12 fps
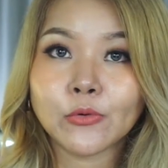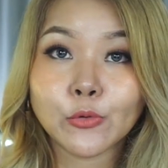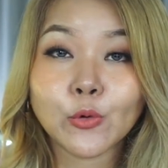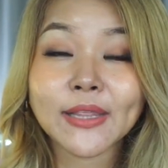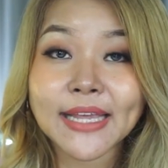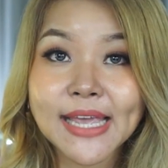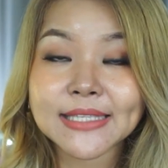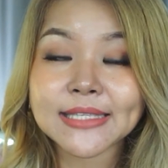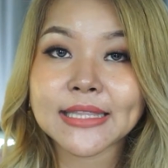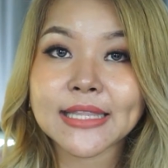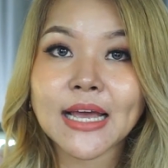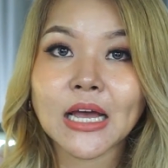ลูรอนิกแอซิ
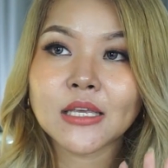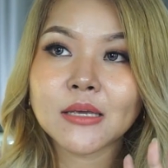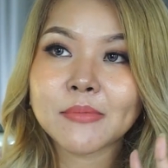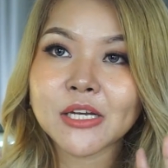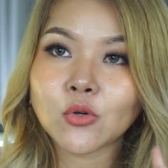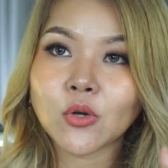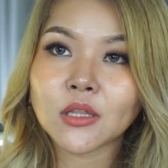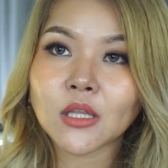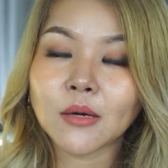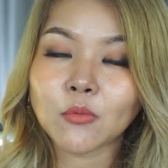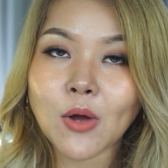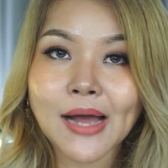ดเนี่ยค่ะที่มาช่วยเติ
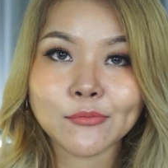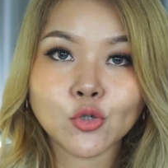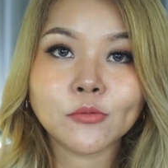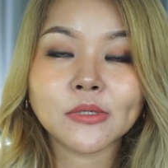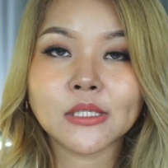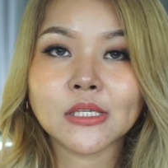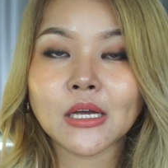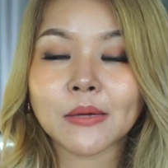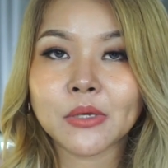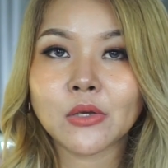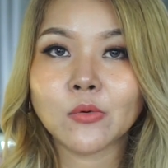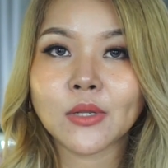มความชุ่มชื้นให้กับ
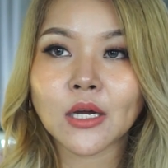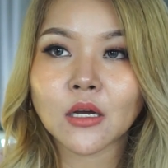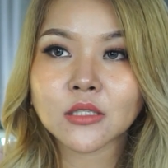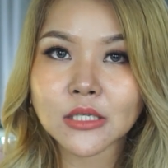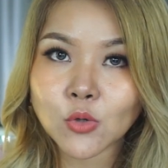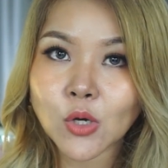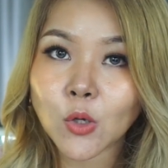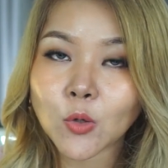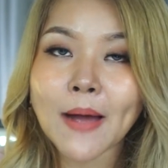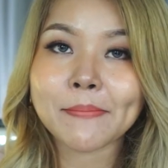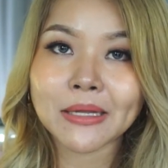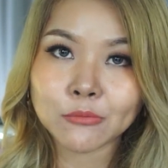ผิวนะก็จะช่วยลดค
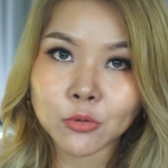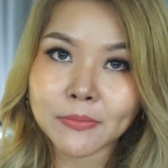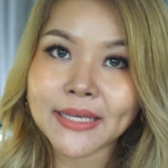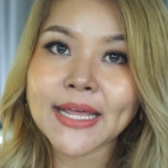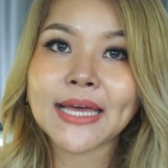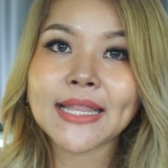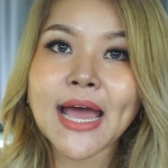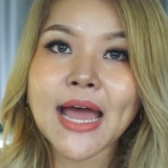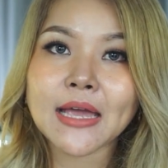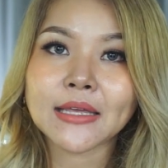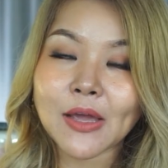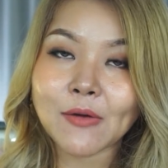วามมันบนใบหน้าได้
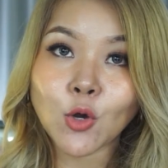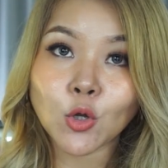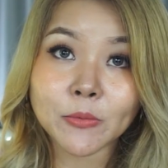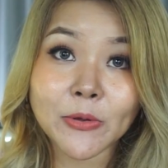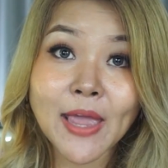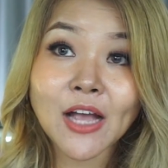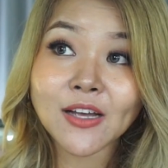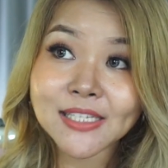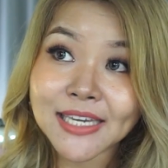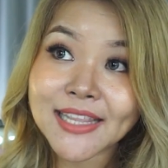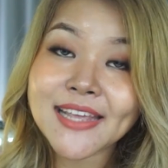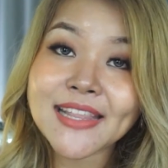แต่ว่าคนผิวแห้งก็
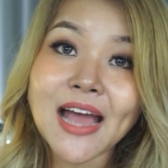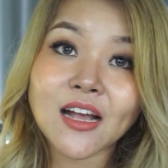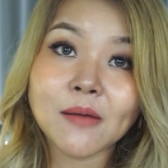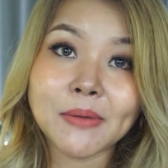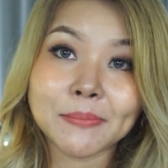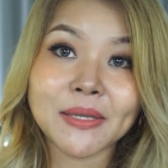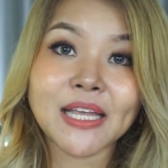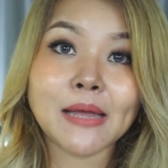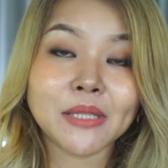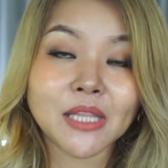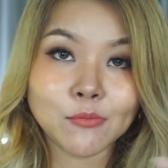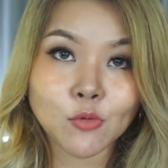ใช้ได้นะก็เหมือนเป็นการ
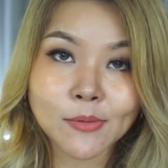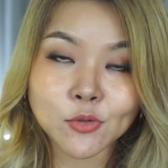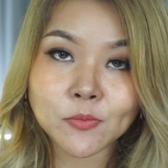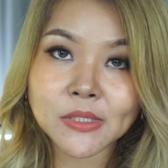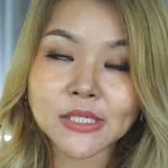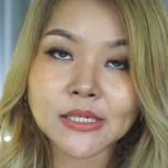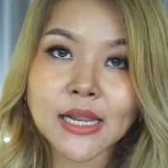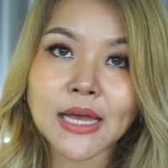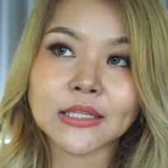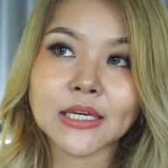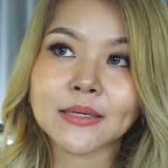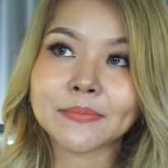ไปเติมความชุ่มชื้นแหละค่ะ
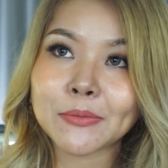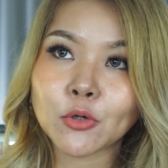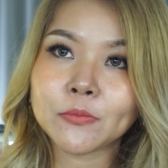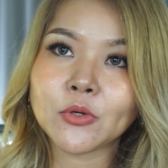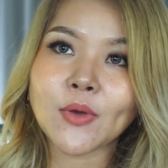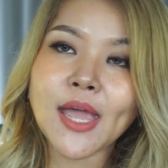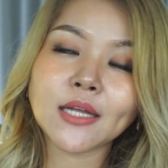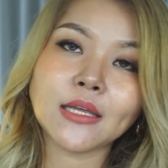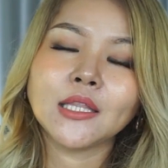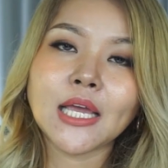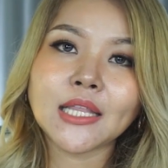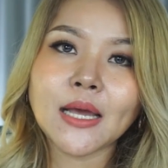แต่สำหรับคนผิวแห้งเนี่ย
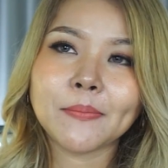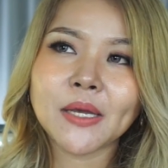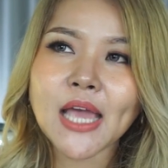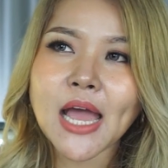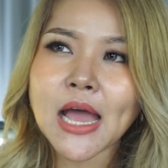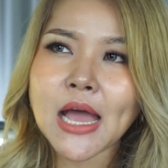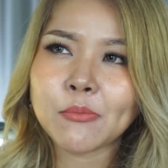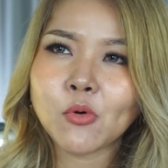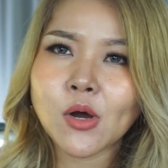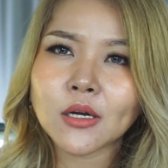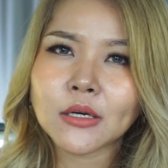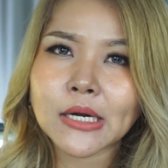แนะนำให้ทาพ
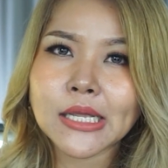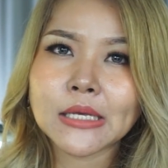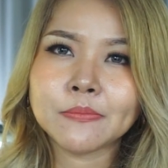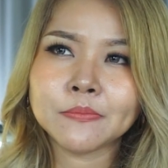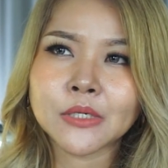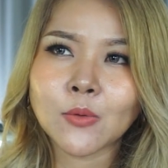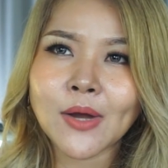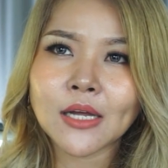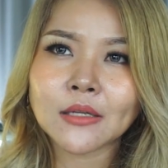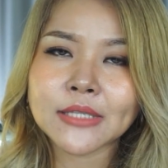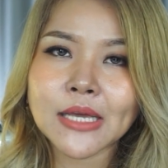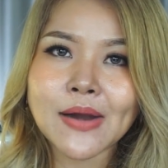วกครีมหรือว่า
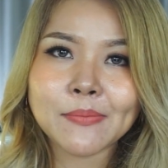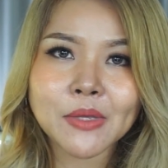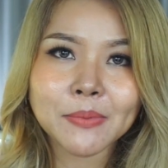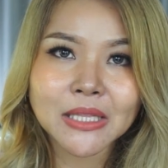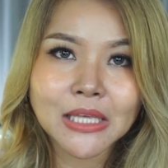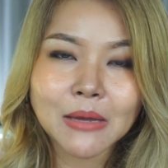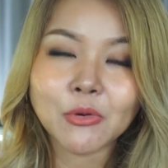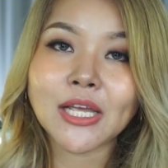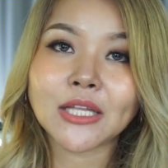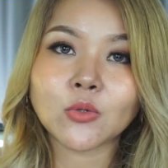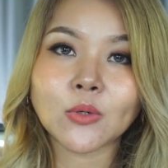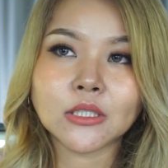เซรั่มที่เป็นเอโมเลีย
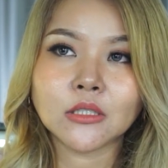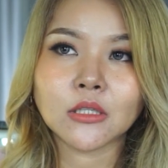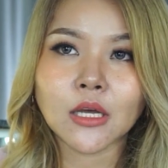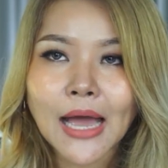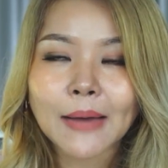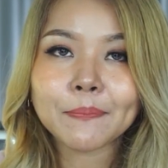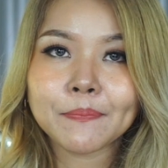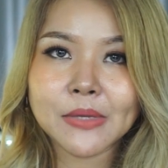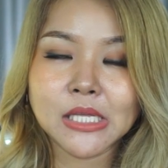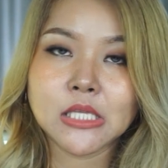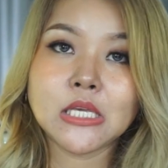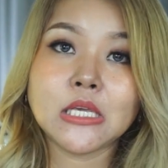นตัวอื่นเนี่ยทับอี
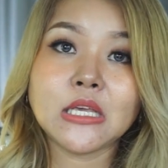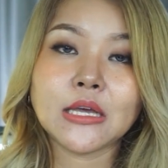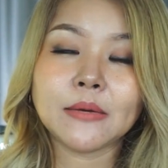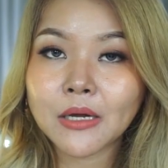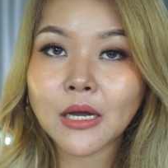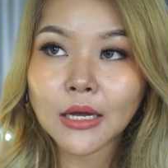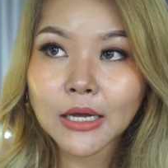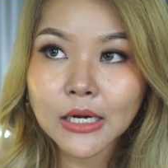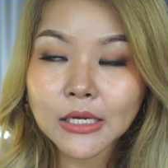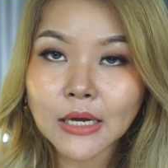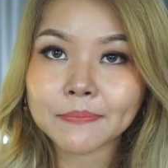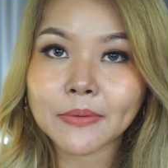กทีนะเพื่อเค
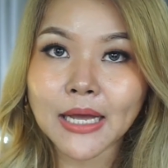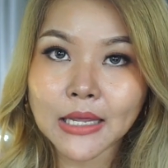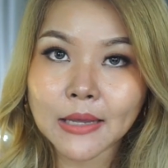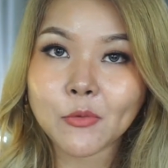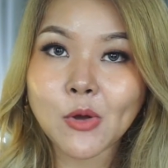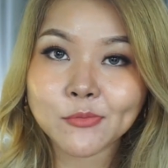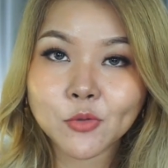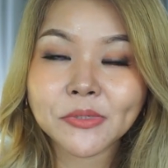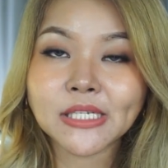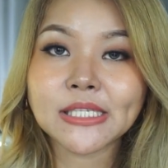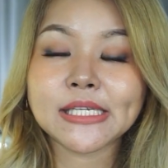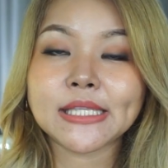ลือบกักเก็บความชุ่ม
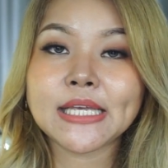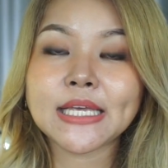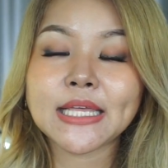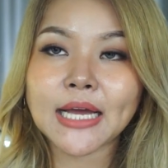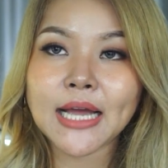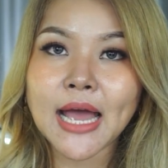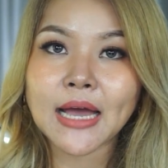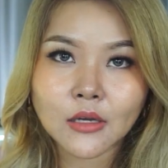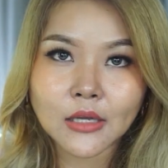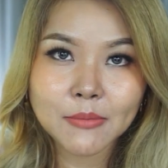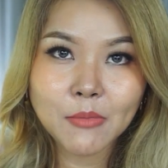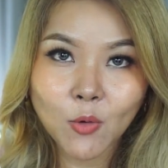ชื้นอีกทีนะคะ
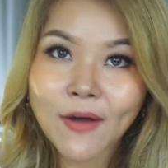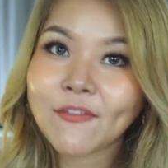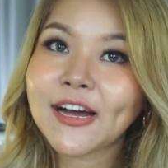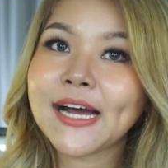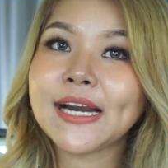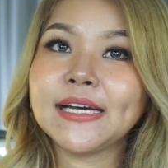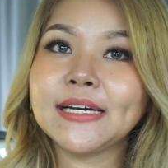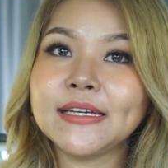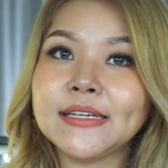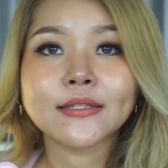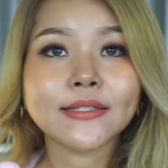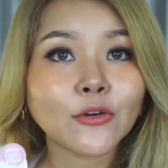อันนี้มองว่าเวิร์กเลย
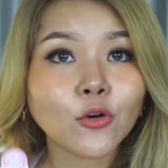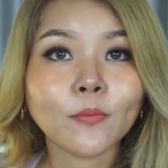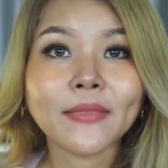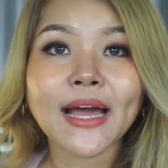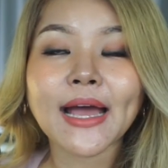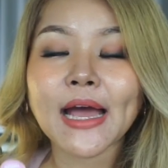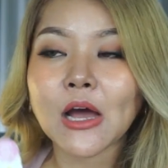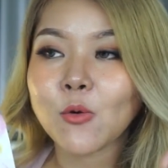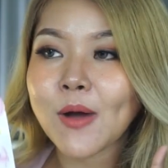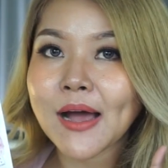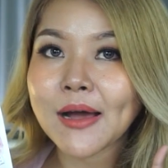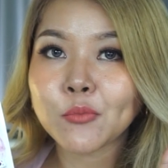สรุปนะคะ
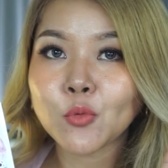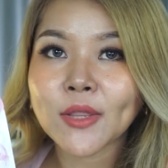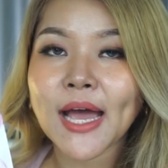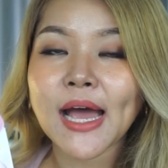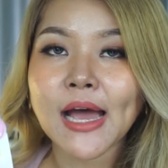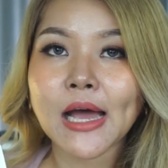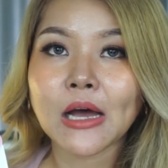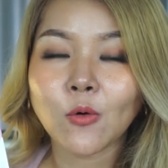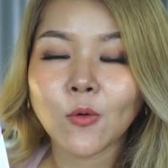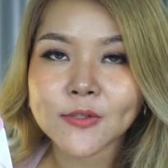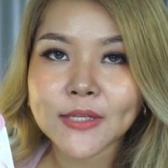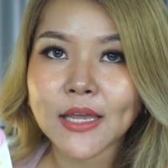ว่า Moon R
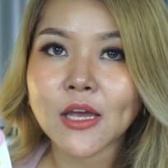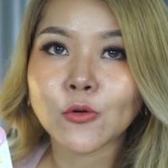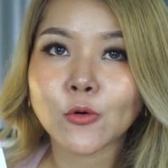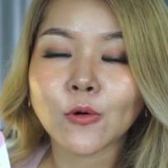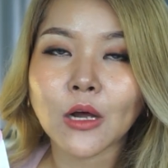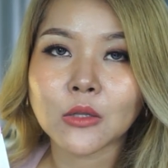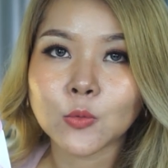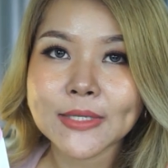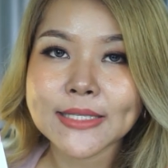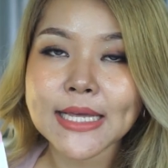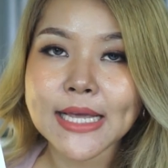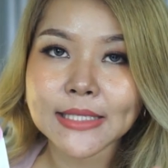House Hyaluron
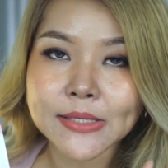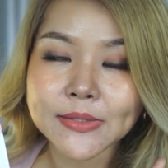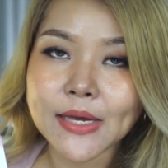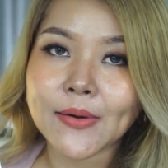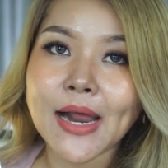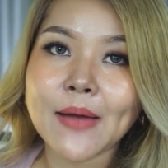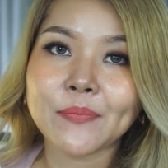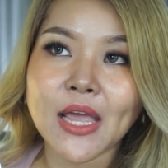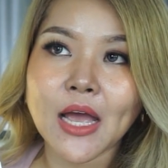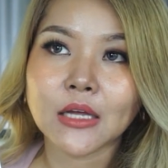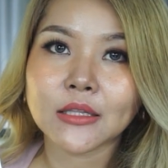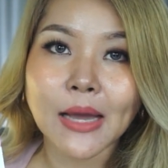with Essence Serum เนี่
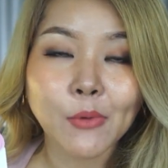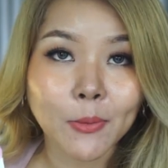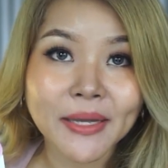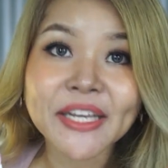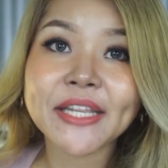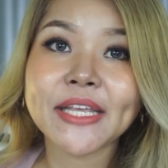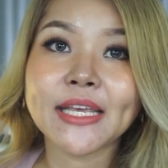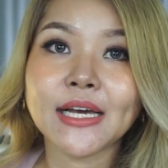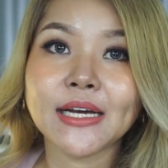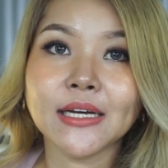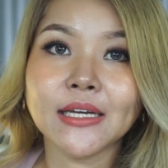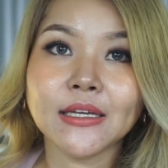ยทำออกมาได้ดีเล
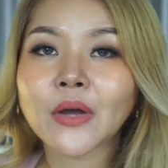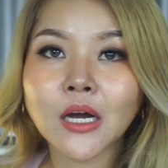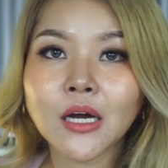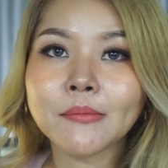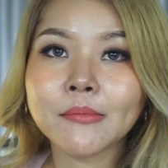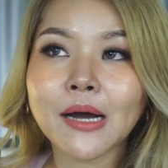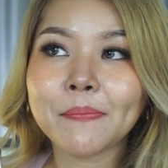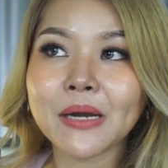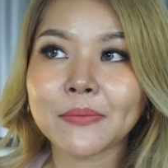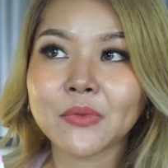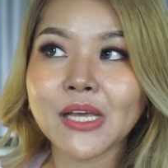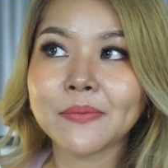ยคือเมื่อเปรี
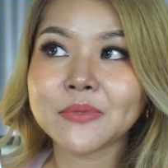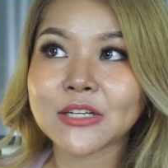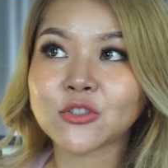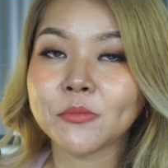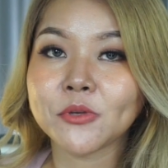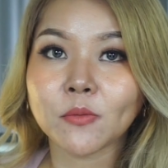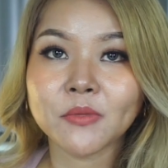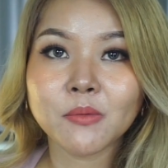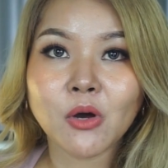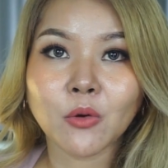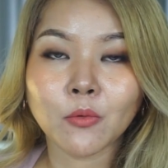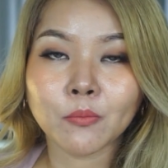ยบเทียบจากส่วนผสมที่ห
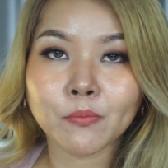ม่อง